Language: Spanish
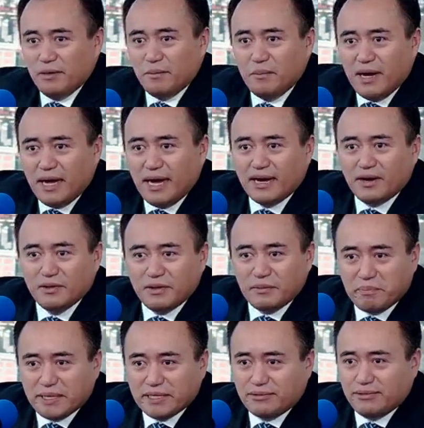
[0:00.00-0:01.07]
bajaron de
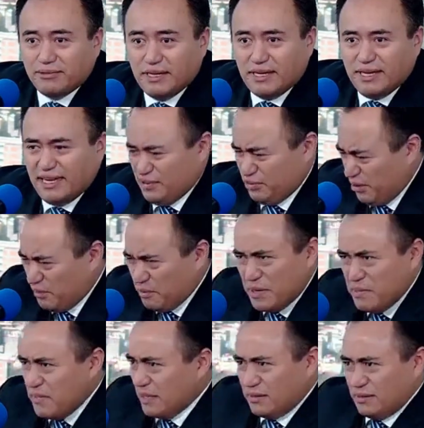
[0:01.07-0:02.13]
peso. Eso a mí
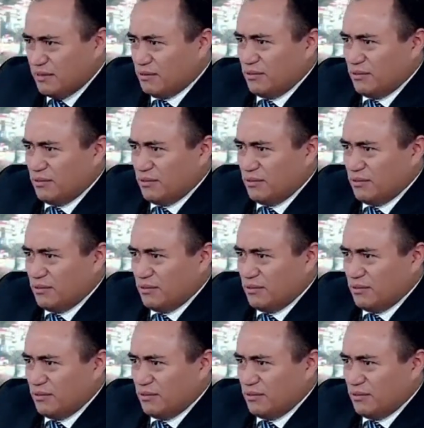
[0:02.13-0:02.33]
me ha sido